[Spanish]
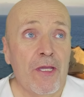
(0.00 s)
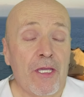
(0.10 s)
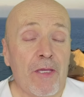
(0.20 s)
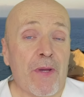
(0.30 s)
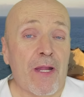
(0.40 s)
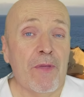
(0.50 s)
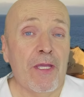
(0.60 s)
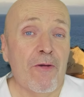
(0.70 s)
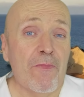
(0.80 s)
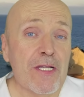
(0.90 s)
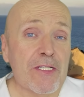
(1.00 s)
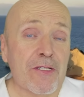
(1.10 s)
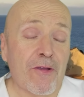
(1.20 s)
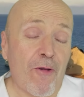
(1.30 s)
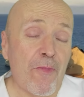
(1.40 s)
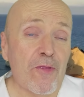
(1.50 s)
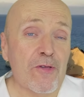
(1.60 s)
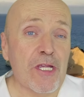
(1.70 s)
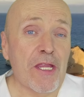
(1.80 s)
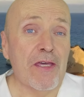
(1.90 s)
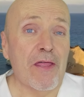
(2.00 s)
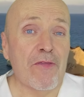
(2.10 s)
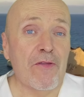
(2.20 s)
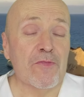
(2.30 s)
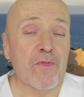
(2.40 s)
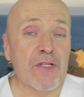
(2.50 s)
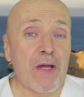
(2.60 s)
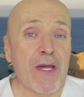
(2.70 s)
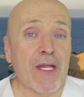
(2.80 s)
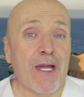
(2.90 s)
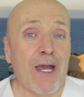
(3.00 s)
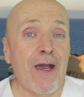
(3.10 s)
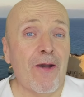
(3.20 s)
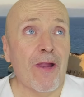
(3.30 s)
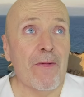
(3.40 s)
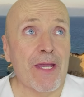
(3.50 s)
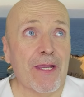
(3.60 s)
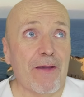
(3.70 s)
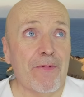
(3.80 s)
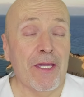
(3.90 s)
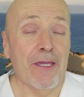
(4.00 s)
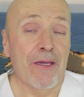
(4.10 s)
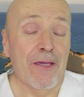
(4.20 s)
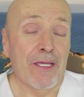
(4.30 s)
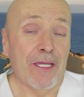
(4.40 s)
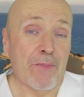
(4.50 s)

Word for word: Y para mí lo más cómodo sería deciros pues la marca A o la marca B,